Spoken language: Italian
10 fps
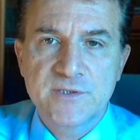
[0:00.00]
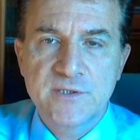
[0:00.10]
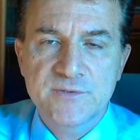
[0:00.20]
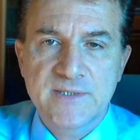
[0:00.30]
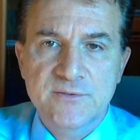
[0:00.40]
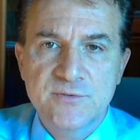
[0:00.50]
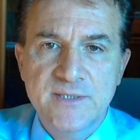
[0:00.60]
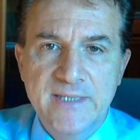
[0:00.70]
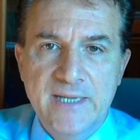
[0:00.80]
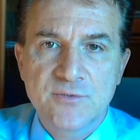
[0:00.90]
dello Stato
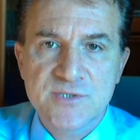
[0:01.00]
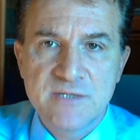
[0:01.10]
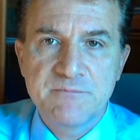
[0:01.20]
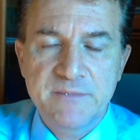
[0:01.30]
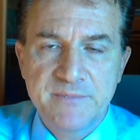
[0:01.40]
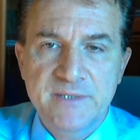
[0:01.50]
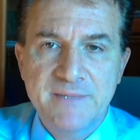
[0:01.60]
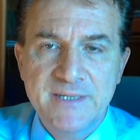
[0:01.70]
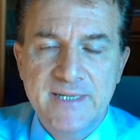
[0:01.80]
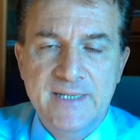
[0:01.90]
italiano sempre per
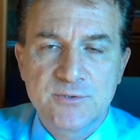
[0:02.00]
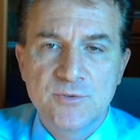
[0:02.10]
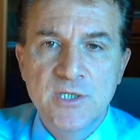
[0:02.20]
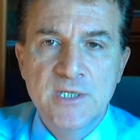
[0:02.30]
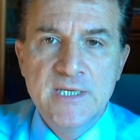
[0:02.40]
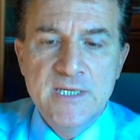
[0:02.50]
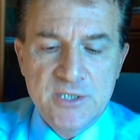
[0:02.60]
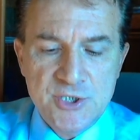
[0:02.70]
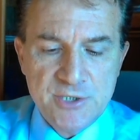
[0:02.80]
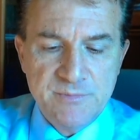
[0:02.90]
mancato
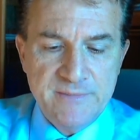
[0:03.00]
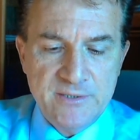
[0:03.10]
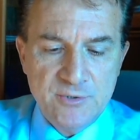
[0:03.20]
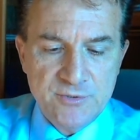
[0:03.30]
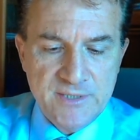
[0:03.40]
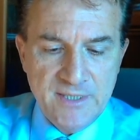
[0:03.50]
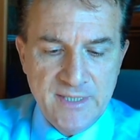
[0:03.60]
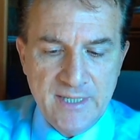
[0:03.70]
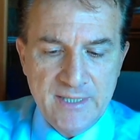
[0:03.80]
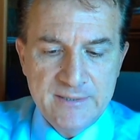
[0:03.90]
recepimento
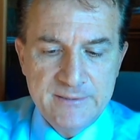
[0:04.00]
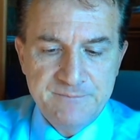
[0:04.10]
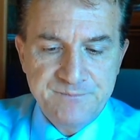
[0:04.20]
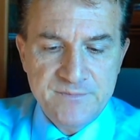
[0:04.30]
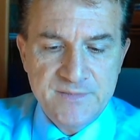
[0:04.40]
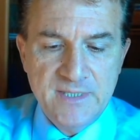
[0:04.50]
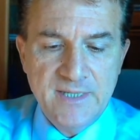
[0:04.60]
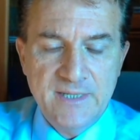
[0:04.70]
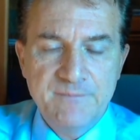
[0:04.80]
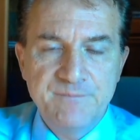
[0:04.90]
della, um,
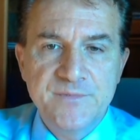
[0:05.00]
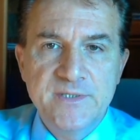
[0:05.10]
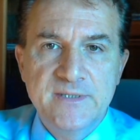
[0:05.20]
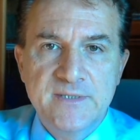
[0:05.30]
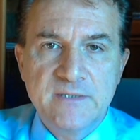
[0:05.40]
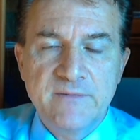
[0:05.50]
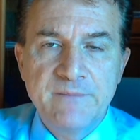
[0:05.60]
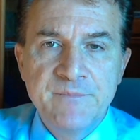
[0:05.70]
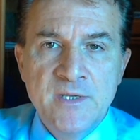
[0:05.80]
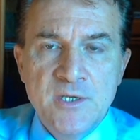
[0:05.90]
della direttiva.
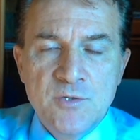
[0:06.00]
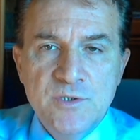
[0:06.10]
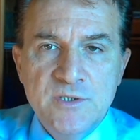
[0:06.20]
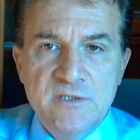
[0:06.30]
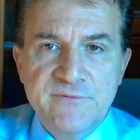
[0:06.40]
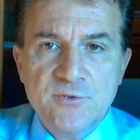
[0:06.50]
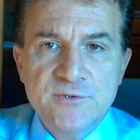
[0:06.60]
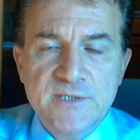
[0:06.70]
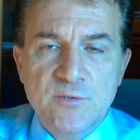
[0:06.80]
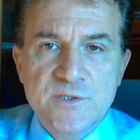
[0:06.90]
Quindi di
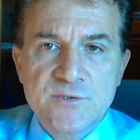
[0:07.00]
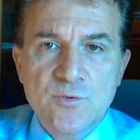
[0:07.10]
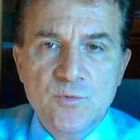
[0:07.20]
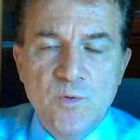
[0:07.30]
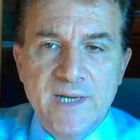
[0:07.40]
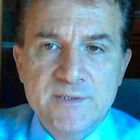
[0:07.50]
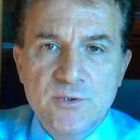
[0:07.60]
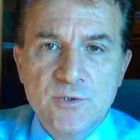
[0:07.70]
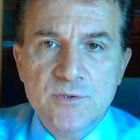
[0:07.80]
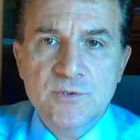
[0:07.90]
fronte a questo
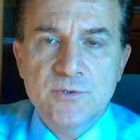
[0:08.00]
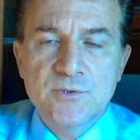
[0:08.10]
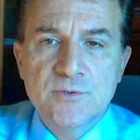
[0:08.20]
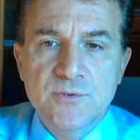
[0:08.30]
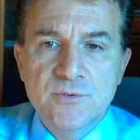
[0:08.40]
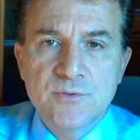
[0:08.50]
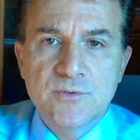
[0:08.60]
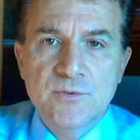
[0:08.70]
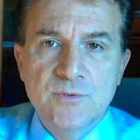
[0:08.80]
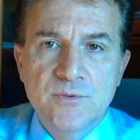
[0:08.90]
quadro
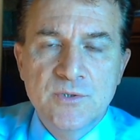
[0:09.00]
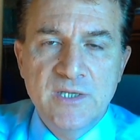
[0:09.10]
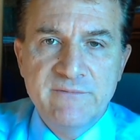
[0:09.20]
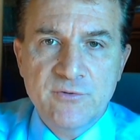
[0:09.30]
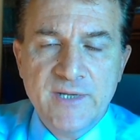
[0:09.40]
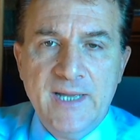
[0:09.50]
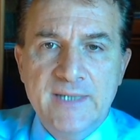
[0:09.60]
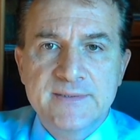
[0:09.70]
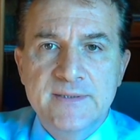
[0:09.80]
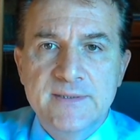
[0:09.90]
uh, gli
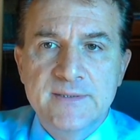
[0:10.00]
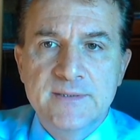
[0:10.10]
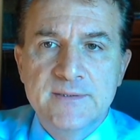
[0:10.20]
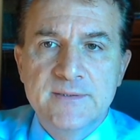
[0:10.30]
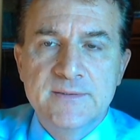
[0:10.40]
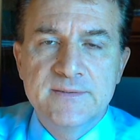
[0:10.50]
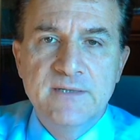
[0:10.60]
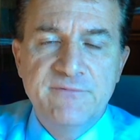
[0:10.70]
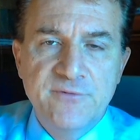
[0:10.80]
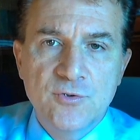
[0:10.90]
avvocati eh,
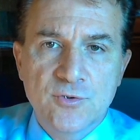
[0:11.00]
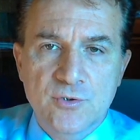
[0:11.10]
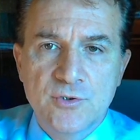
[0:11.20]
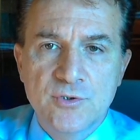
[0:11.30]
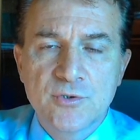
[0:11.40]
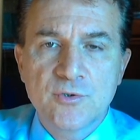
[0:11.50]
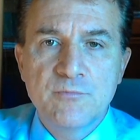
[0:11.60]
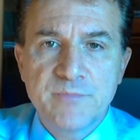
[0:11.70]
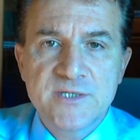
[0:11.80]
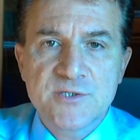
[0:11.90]
del foro, eh,
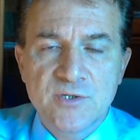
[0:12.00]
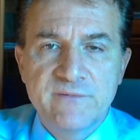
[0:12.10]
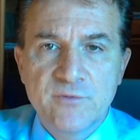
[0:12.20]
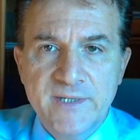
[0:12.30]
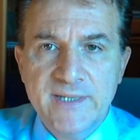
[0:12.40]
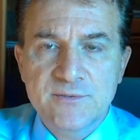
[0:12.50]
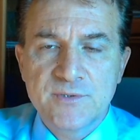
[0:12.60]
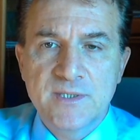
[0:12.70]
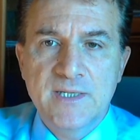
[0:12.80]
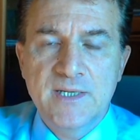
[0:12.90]
compreso l'avvocato
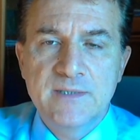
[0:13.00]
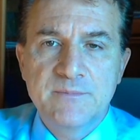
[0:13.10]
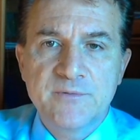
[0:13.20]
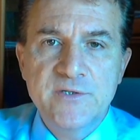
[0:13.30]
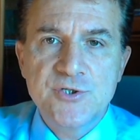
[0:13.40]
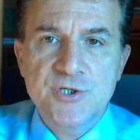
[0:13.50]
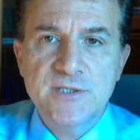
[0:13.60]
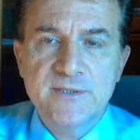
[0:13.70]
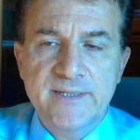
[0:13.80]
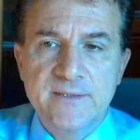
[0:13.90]
della eh, provincia
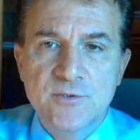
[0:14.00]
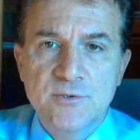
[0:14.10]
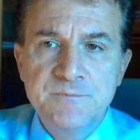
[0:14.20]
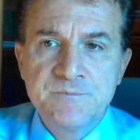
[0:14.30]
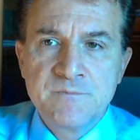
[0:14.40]
di Trento,